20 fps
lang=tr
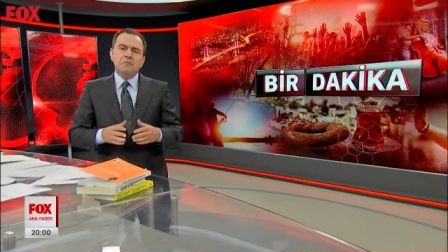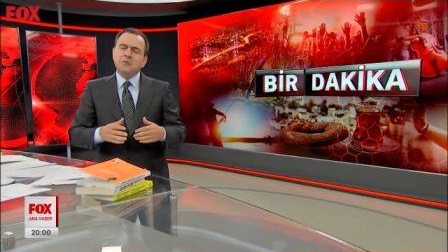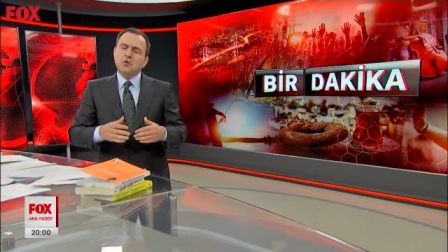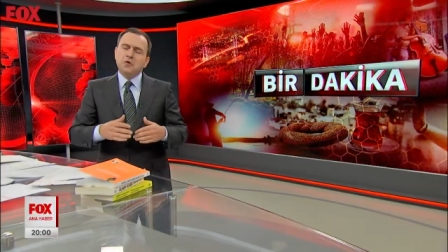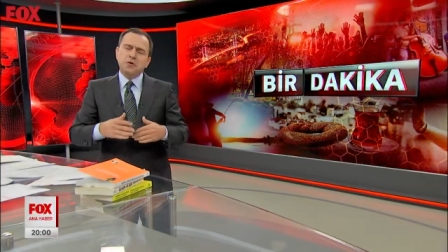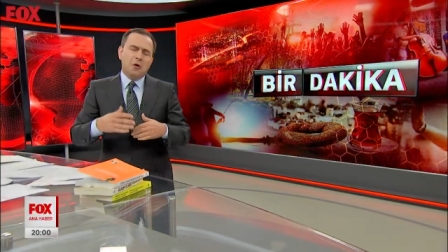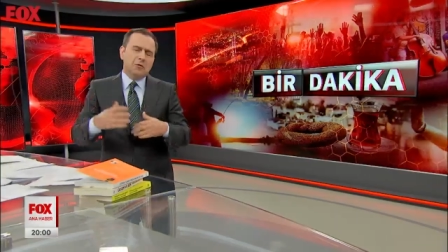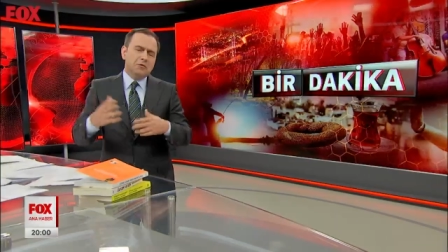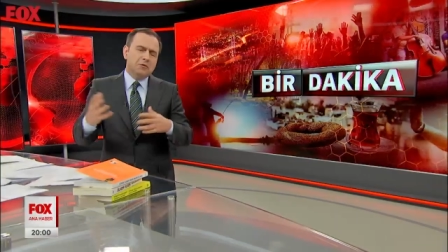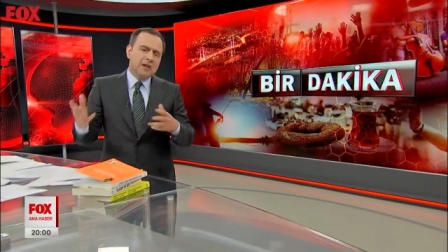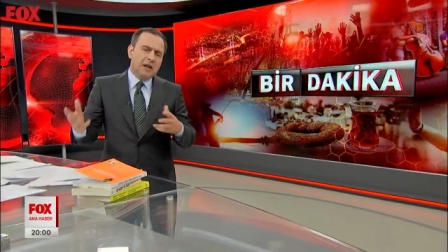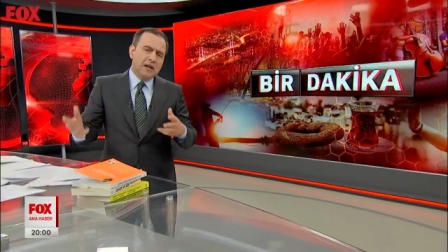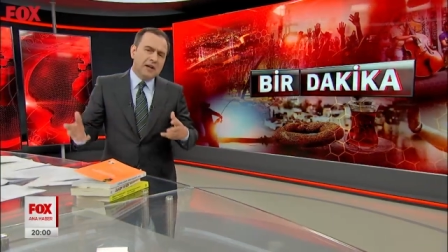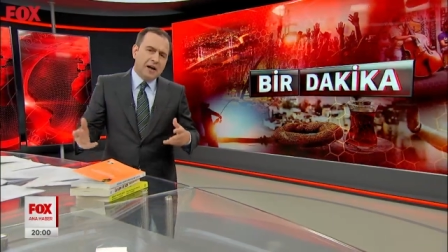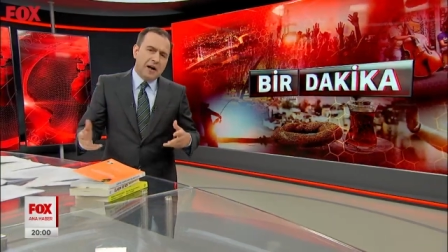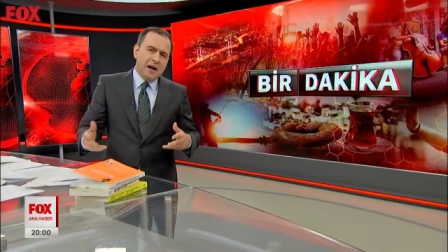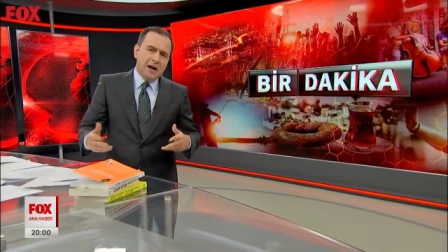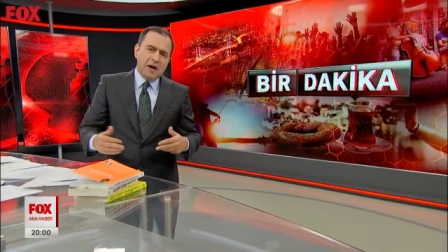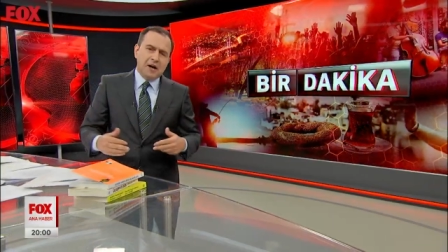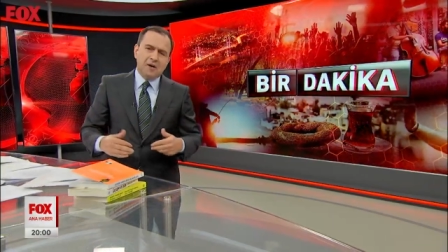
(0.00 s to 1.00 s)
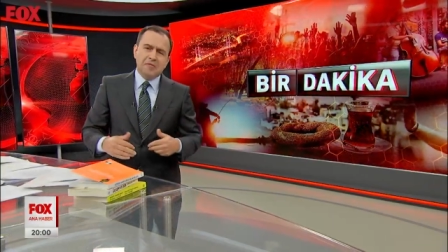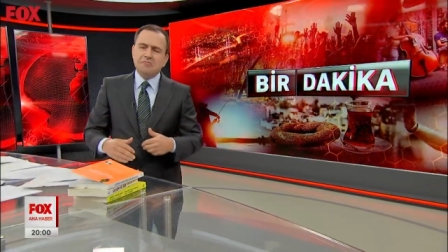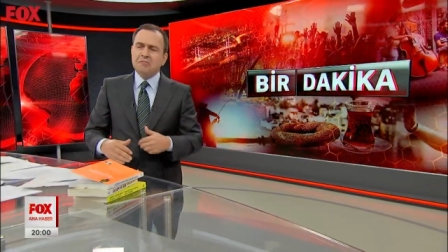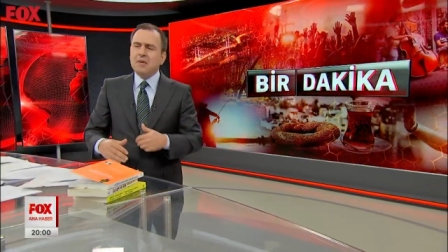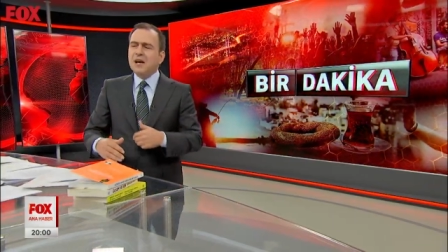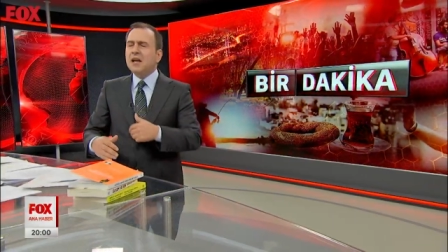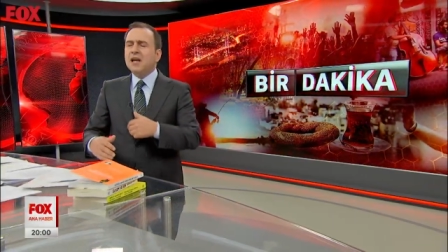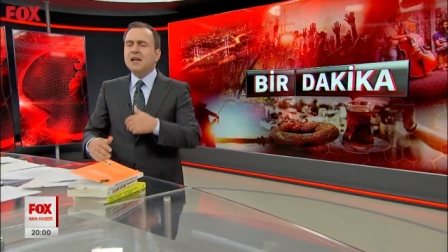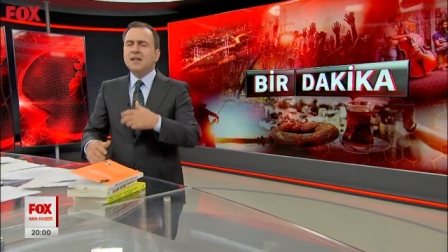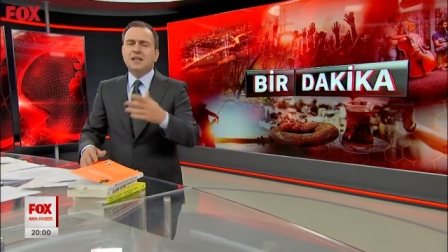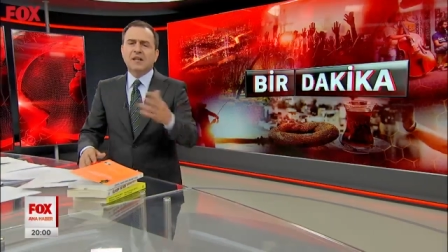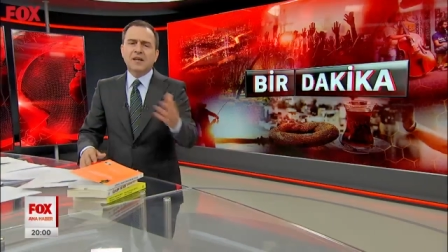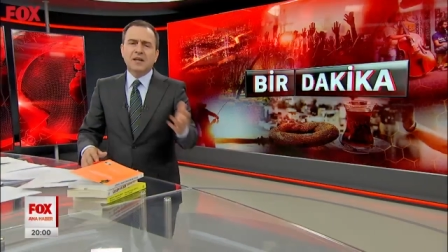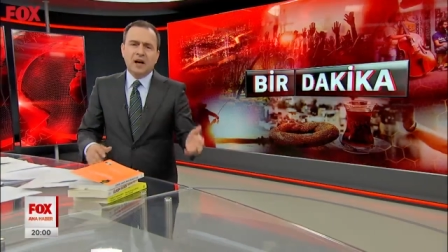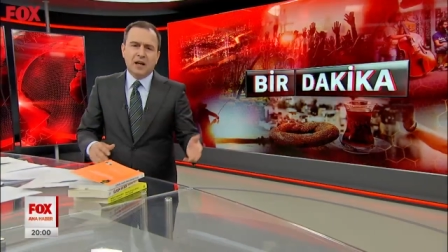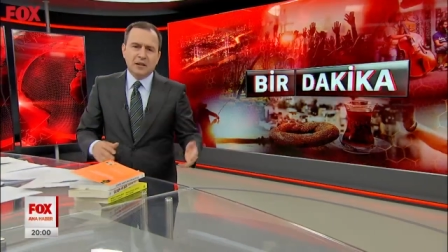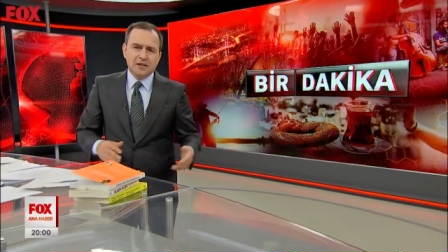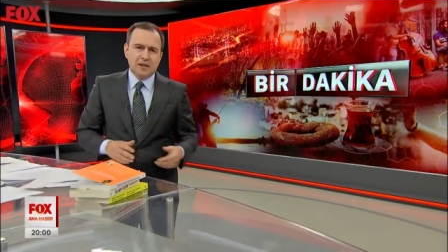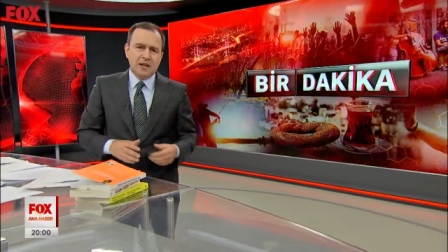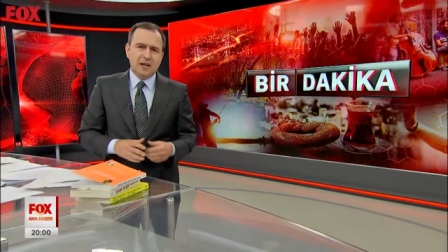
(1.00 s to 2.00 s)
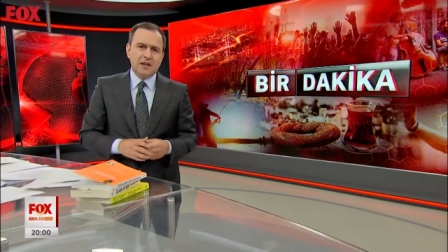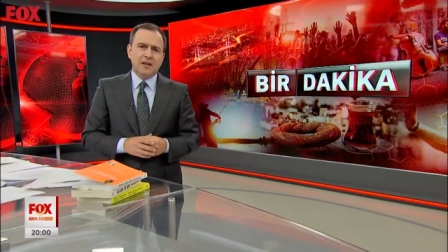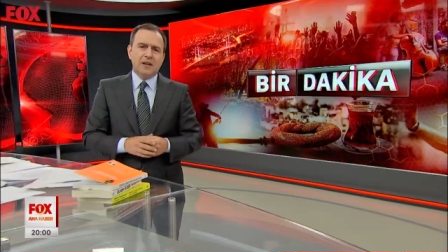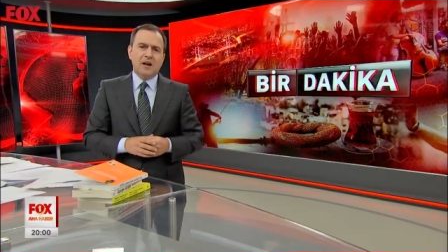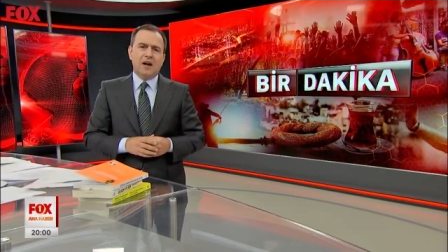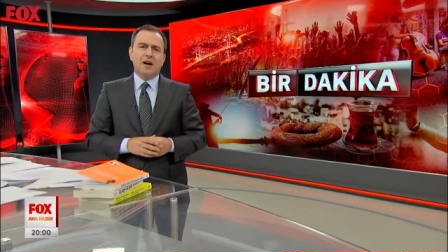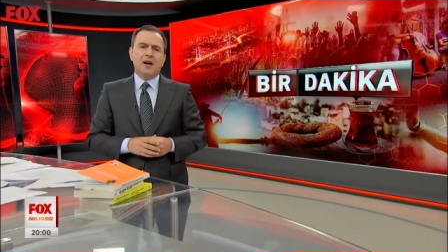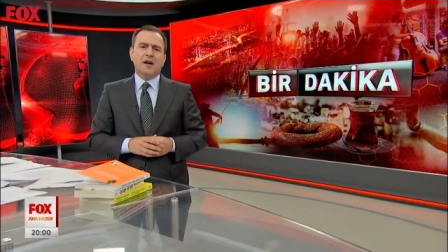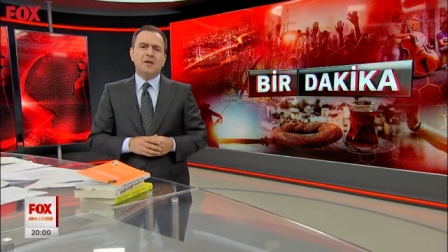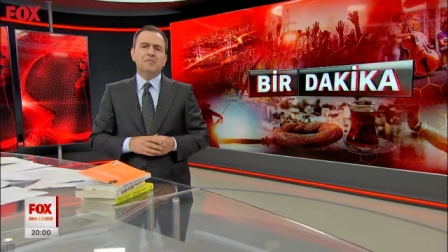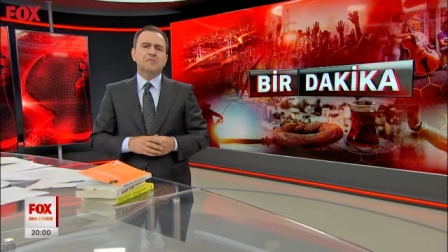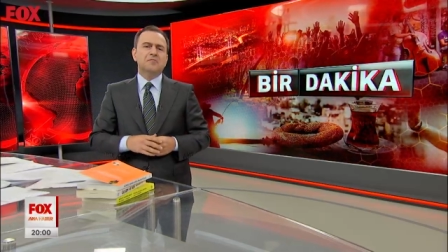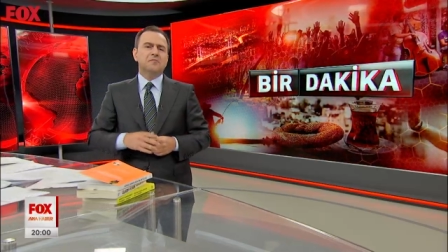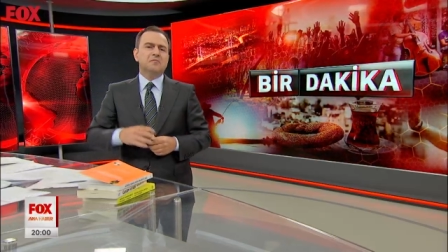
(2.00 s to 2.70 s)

yollara, elektrik hatlarına,